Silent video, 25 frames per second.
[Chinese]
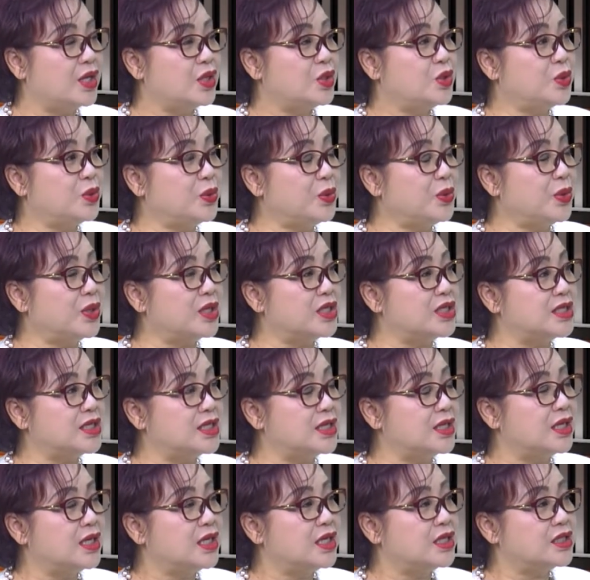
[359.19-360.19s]
如果
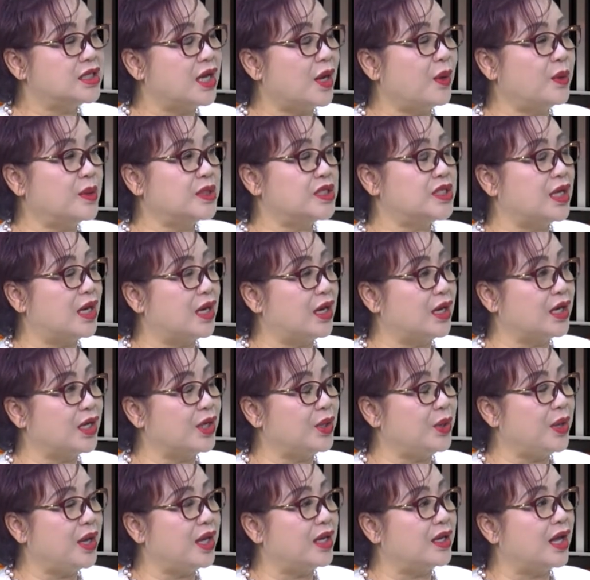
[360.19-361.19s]
是超过十二个
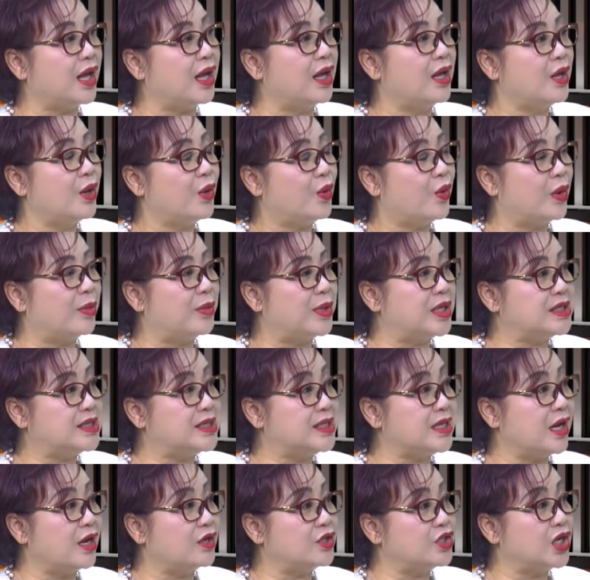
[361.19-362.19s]
月呢，我们
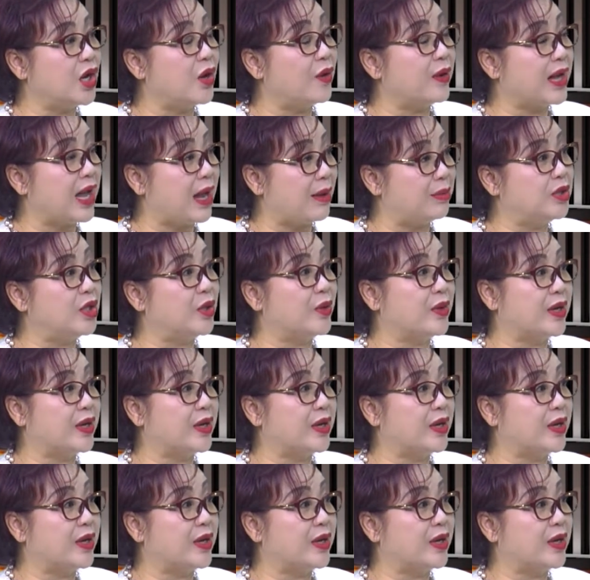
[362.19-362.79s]
是要交 capital